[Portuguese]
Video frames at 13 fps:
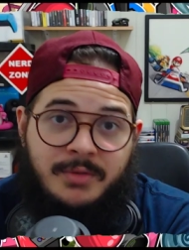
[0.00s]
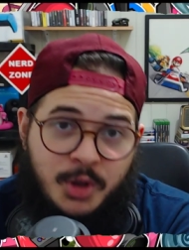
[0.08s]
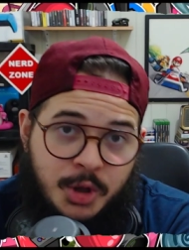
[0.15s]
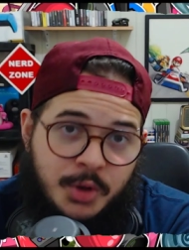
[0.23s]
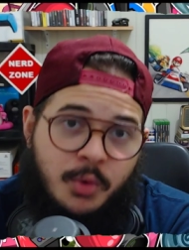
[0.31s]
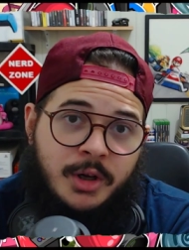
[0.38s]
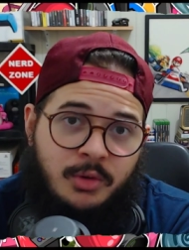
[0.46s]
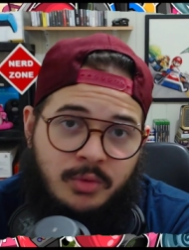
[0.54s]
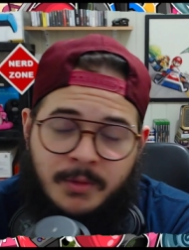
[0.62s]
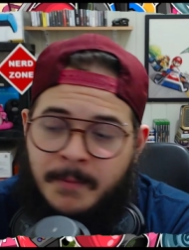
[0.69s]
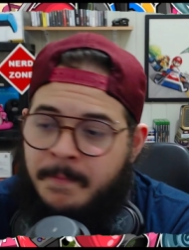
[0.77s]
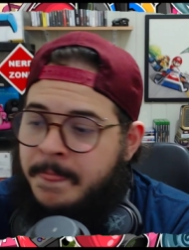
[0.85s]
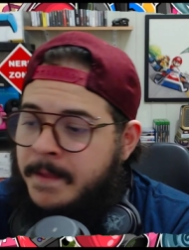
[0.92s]
28,
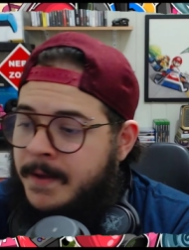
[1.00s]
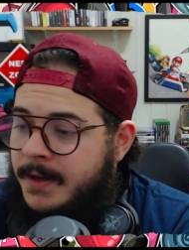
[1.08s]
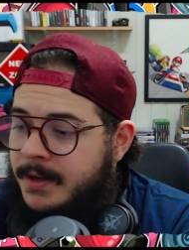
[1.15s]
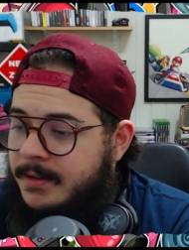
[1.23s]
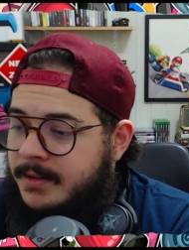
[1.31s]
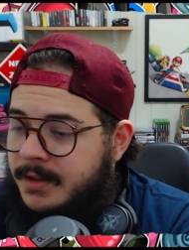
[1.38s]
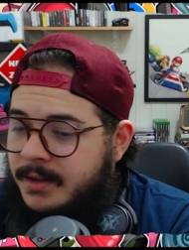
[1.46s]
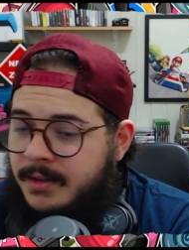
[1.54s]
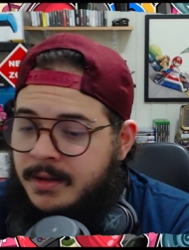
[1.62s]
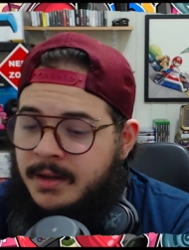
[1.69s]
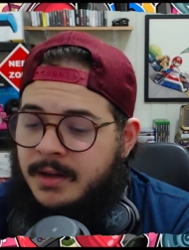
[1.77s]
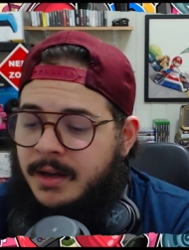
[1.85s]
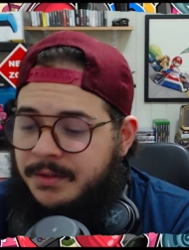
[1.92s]
tá?
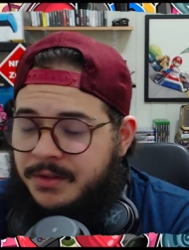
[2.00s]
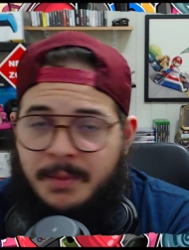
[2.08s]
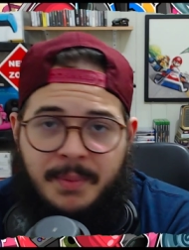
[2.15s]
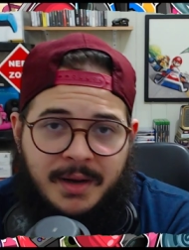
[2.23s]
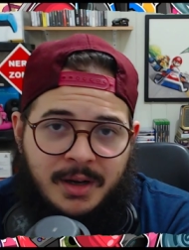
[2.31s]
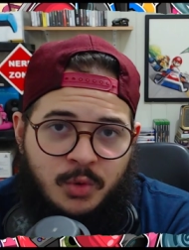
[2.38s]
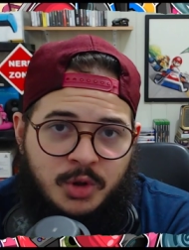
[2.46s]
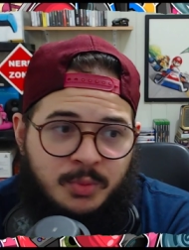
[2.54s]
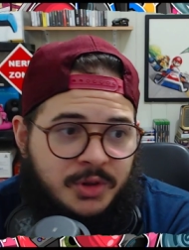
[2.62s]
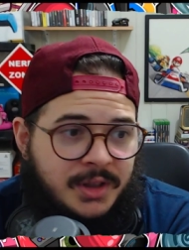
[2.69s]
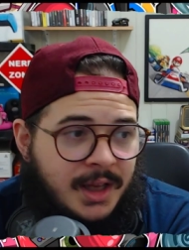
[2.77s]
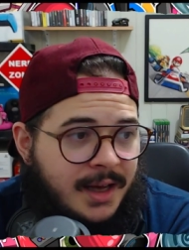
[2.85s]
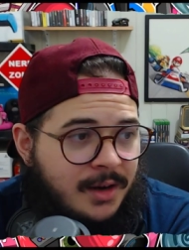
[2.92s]
Assim que pagaram o último
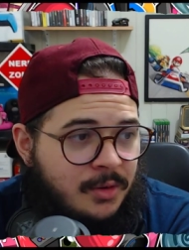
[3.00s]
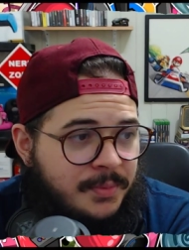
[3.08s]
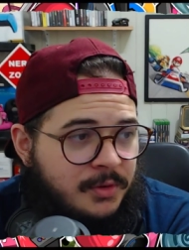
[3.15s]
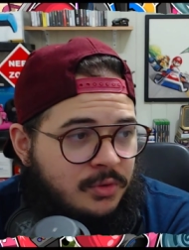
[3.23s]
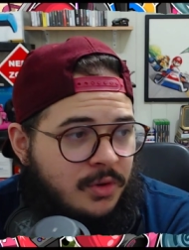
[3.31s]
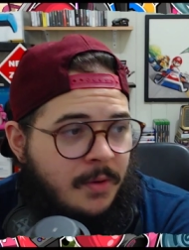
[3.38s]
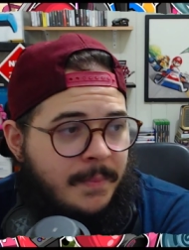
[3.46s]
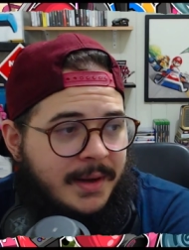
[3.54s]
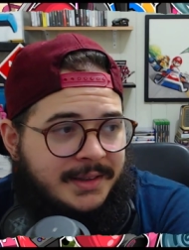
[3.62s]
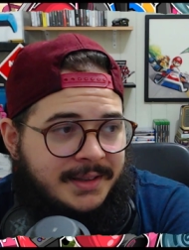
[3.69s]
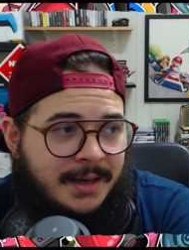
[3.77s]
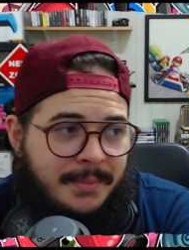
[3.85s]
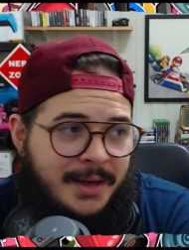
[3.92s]
salário, pessoal,
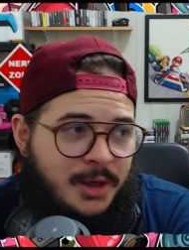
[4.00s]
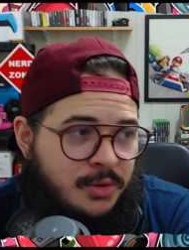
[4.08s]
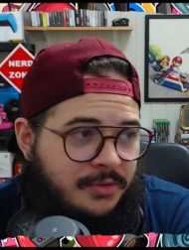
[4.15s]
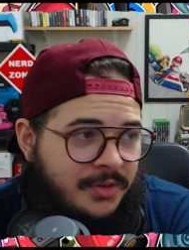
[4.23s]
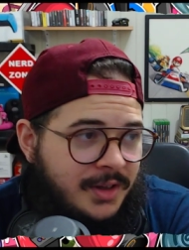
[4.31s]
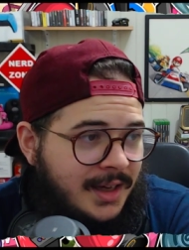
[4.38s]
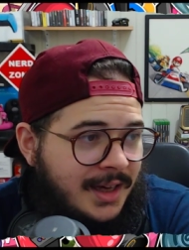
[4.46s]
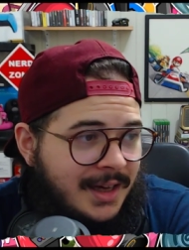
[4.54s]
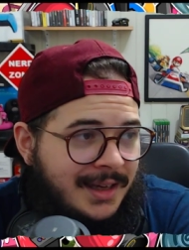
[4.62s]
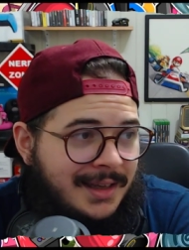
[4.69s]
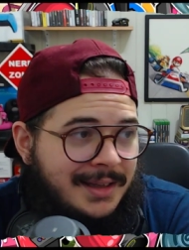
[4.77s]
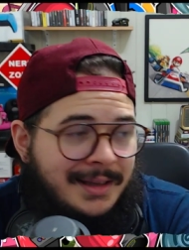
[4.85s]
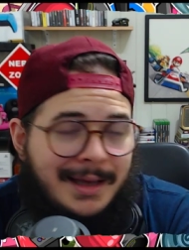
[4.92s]
basicamente eu fiquei
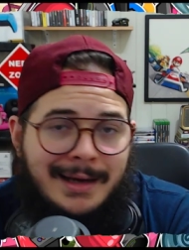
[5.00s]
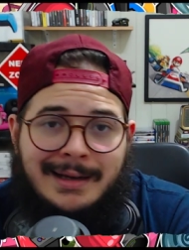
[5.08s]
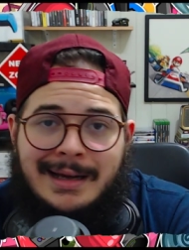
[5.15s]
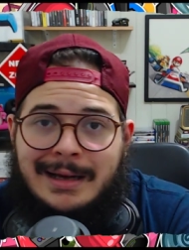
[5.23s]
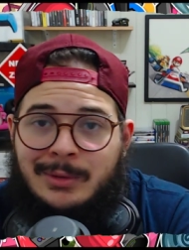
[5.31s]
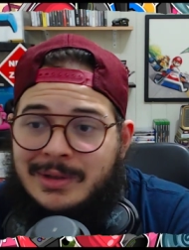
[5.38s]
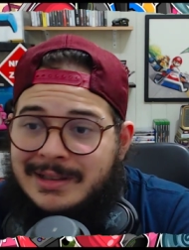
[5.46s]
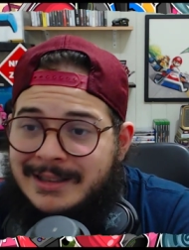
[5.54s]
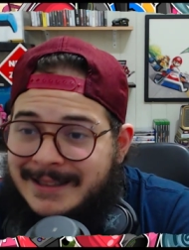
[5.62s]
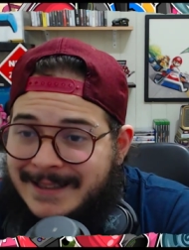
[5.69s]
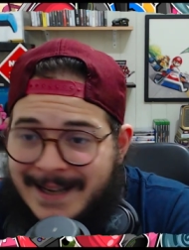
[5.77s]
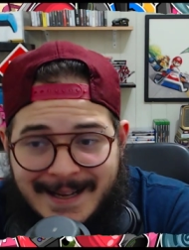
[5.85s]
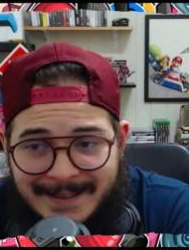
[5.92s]
aí largado às
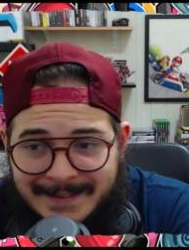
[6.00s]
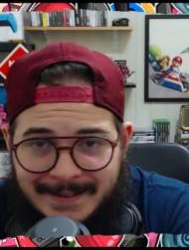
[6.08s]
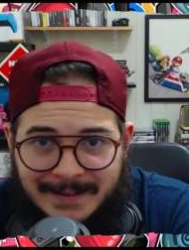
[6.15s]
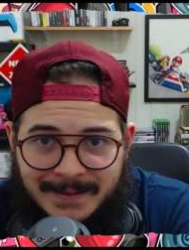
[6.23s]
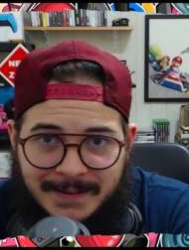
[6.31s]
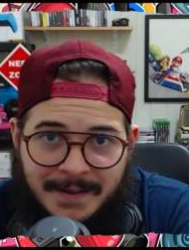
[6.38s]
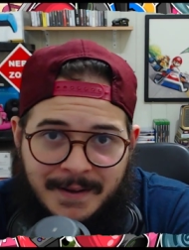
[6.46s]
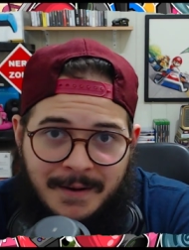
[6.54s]
traças.